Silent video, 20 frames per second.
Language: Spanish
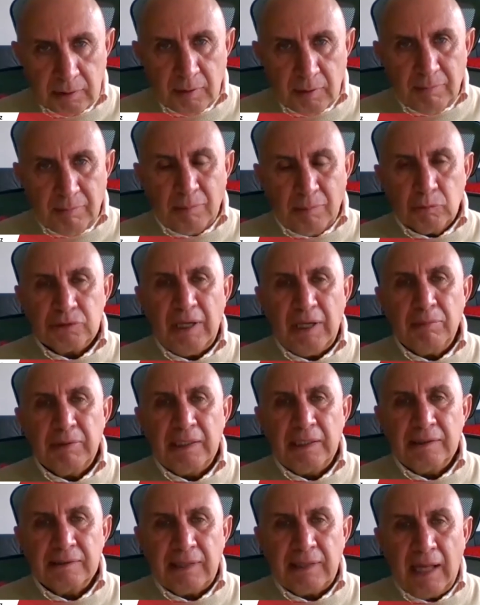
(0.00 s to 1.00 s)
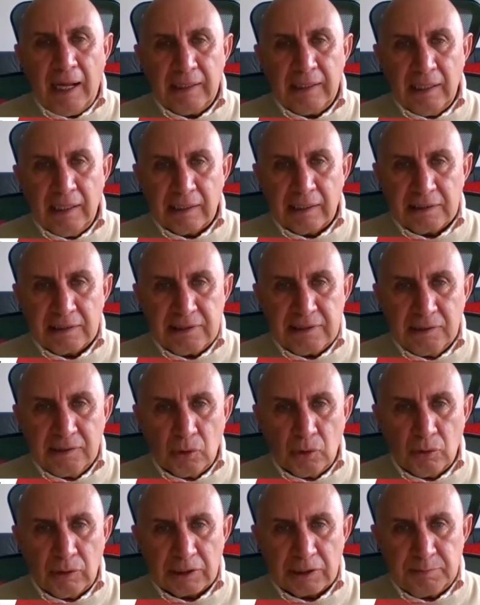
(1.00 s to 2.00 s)
Vamos a blindar el
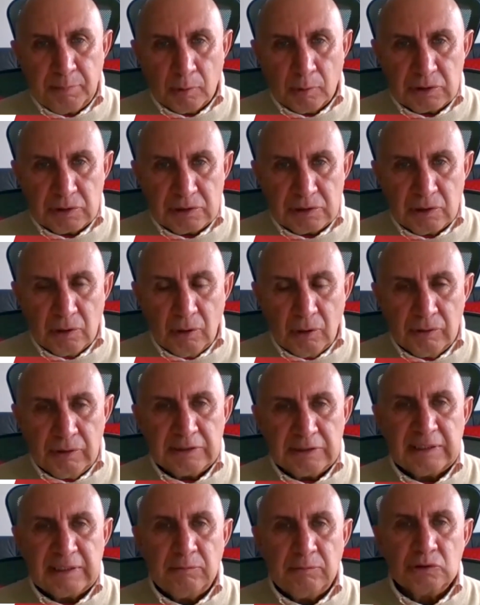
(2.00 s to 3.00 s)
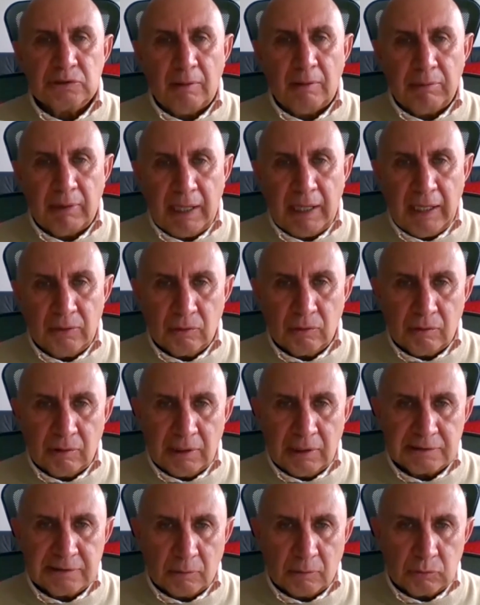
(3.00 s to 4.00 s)
recinto de exposiciones. Hemos hablado
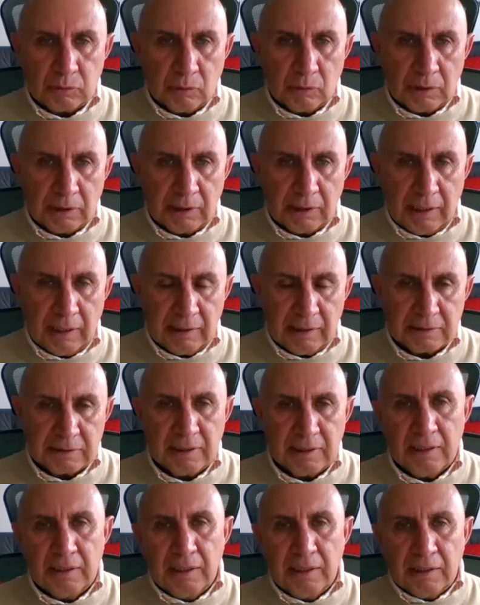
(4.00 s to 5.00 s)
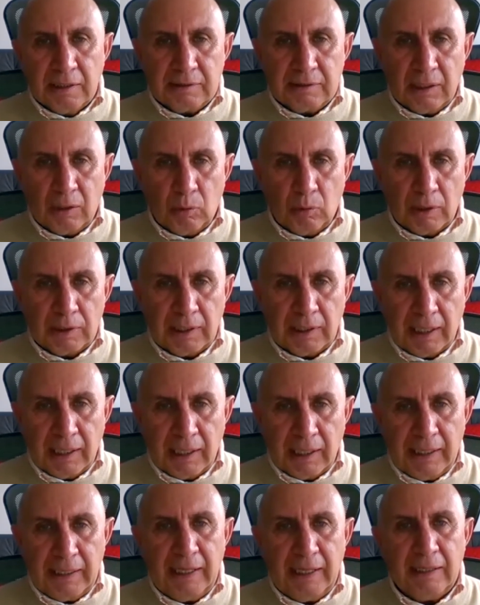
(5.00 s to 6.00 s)
con las autoridades de
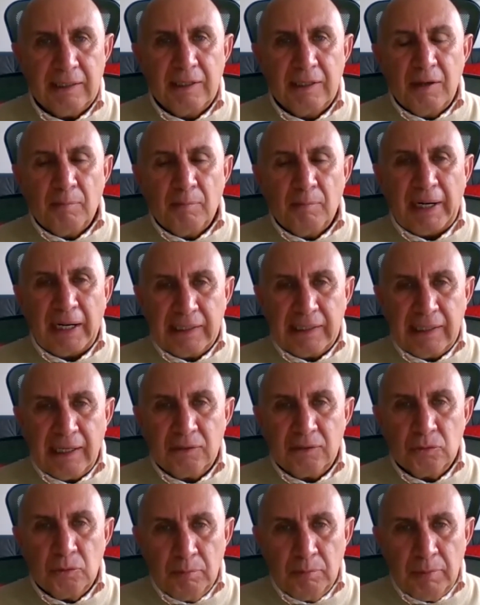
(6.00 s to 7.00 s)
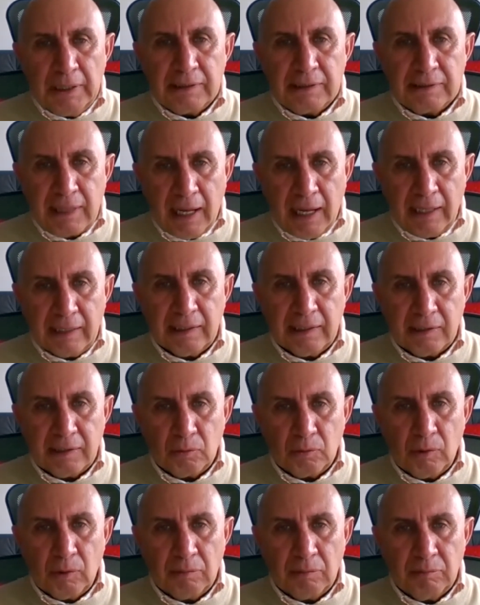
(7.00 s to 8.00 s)
Guadalajara para que hagan un blindaje
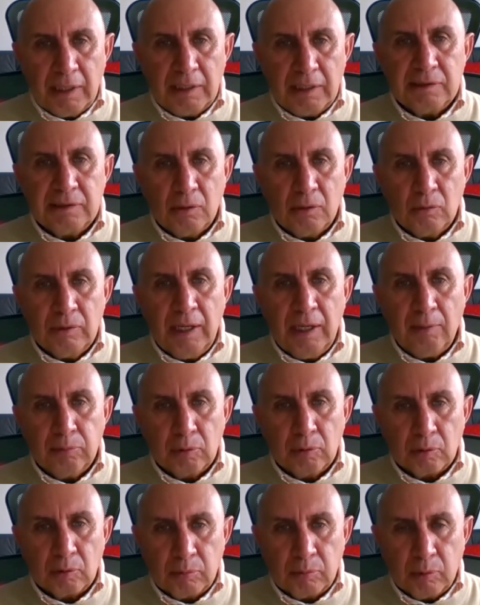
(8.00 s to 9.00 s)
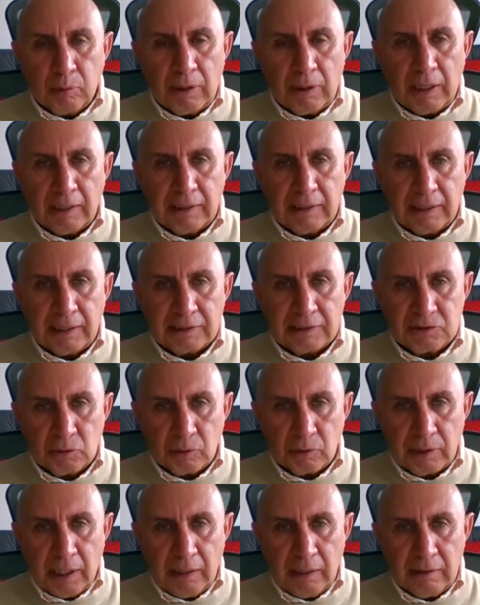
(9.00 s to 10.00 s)
igualmente, una burbuja de la
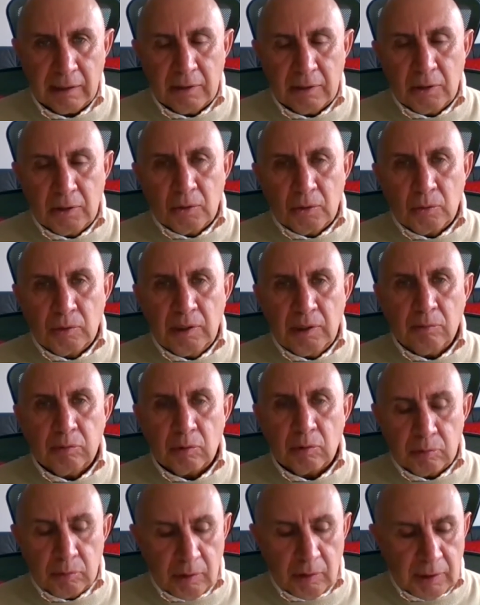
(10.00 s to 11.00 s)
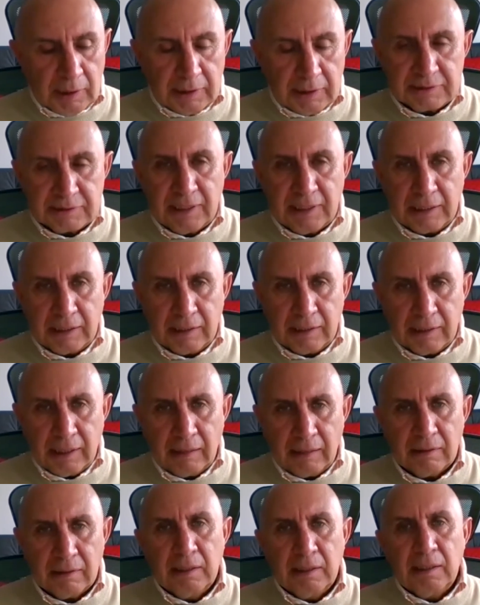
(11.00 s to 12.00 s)
ciudad, una burbuja de
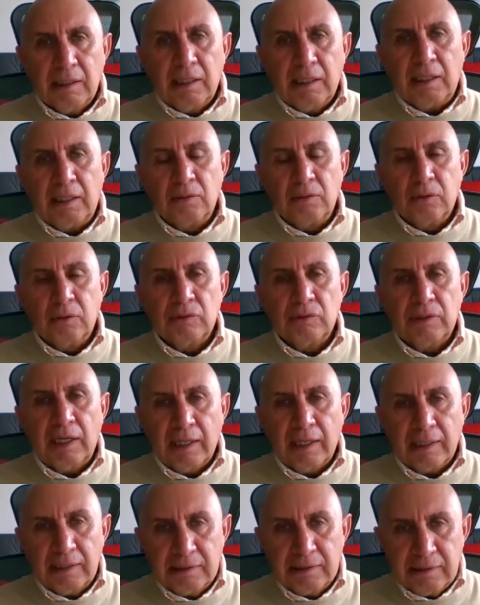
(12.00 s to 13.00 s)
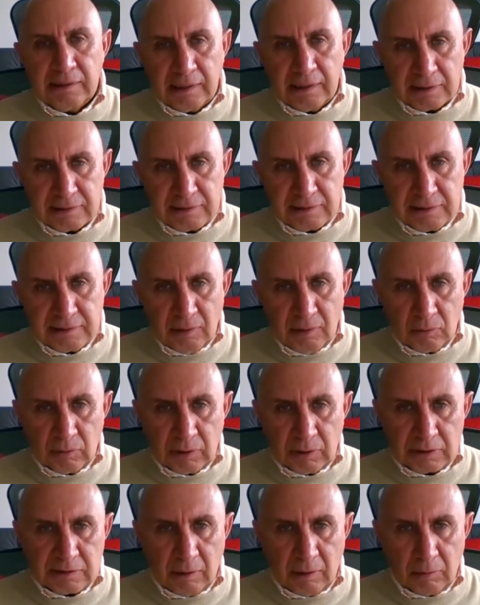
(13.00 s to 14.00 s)
sanidad, en donde la gente que asista a un
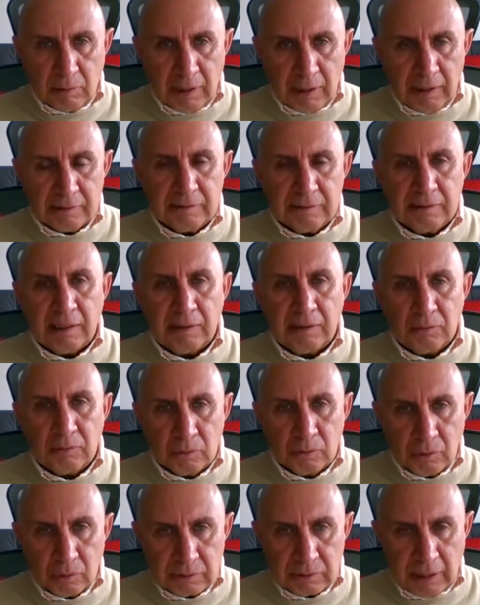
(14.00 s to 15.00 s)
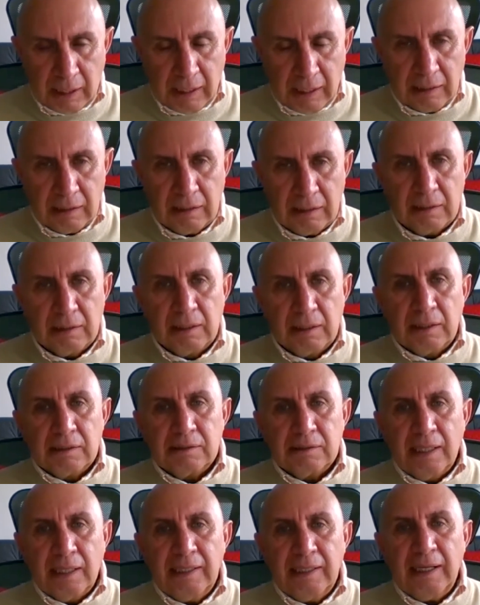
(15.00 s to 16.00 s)
restaurante, en un hotel,
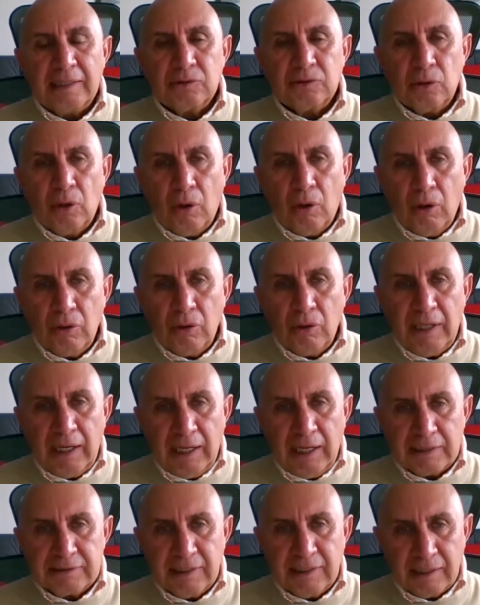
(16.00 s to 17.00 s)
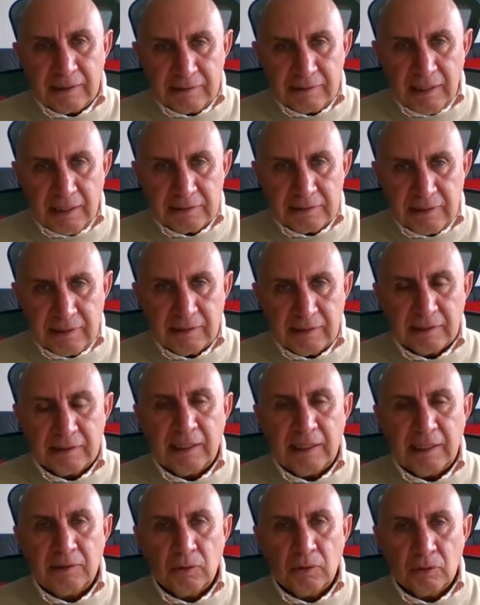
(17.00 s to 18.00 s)
tenga toda la certeza de
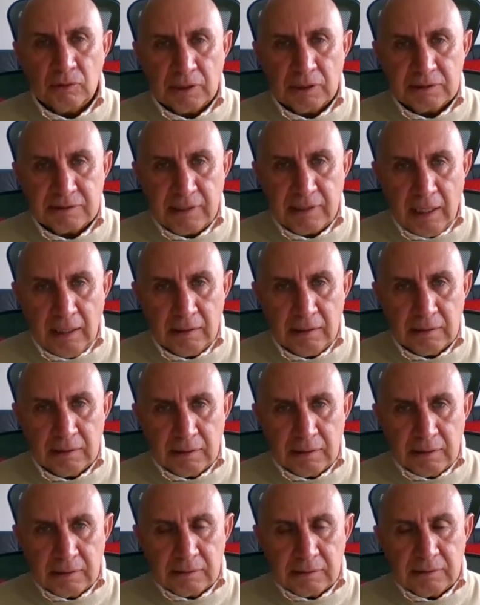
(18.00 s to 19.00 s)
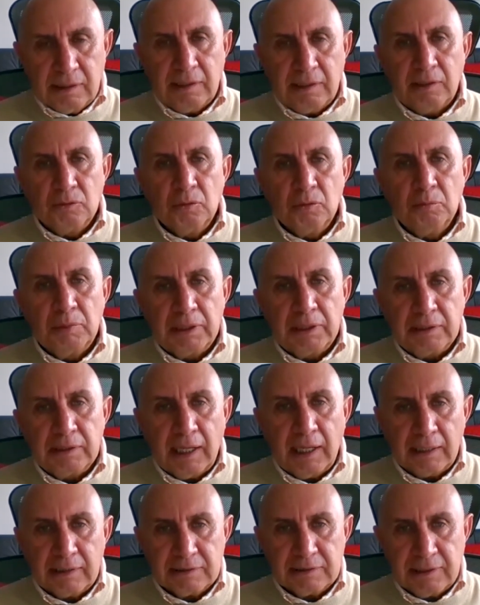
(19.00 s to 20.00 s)
que en donde está tienen un
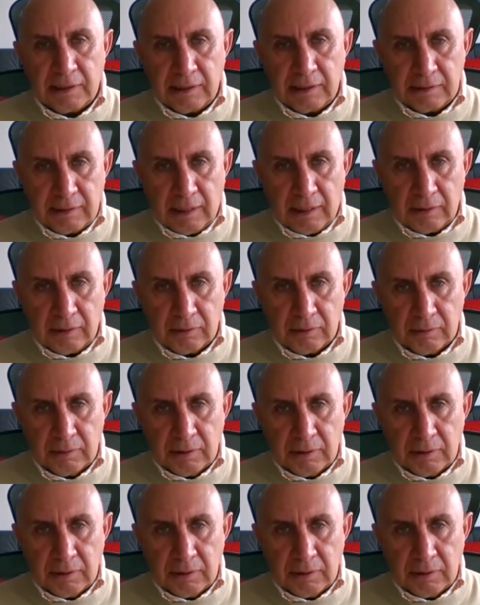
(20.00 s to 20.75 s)
blindaje sanitario.